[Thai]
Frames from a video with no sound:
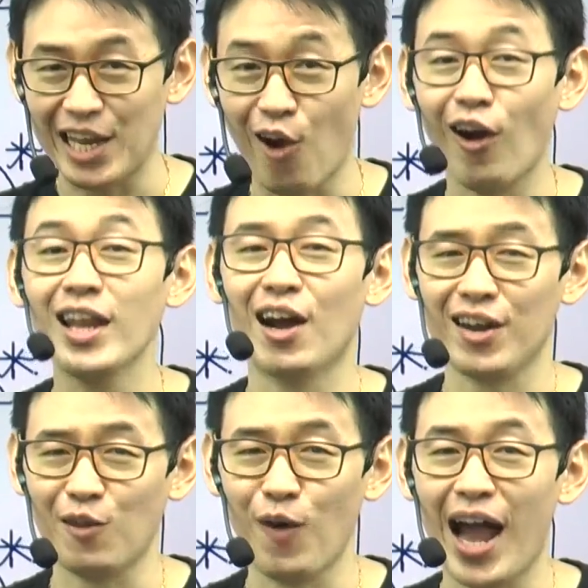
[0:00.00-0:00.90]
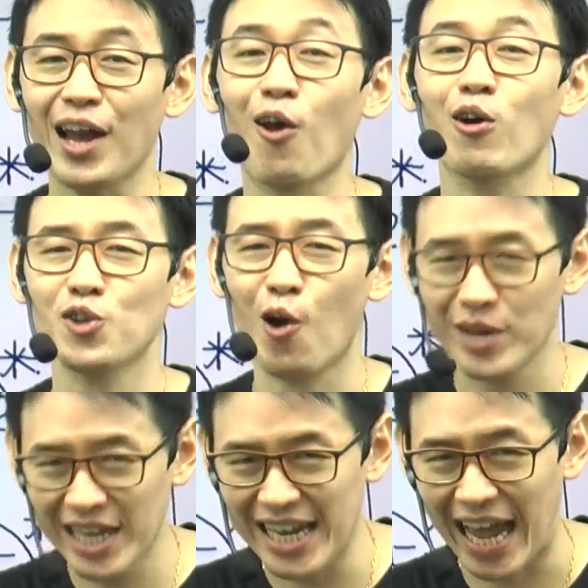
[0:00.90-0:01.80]
น้องก็เลือกเอากันว่า น้องชอบวิ
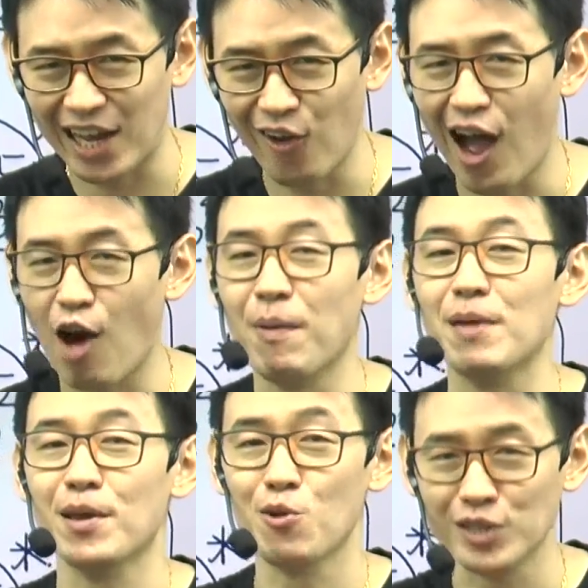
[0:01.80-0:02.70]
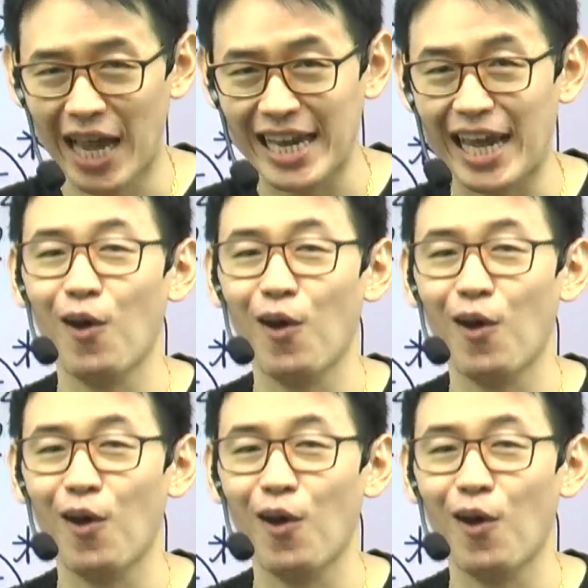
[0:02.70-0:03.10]
ธีไหนก็เอาไปประยุกต์ใช้ใน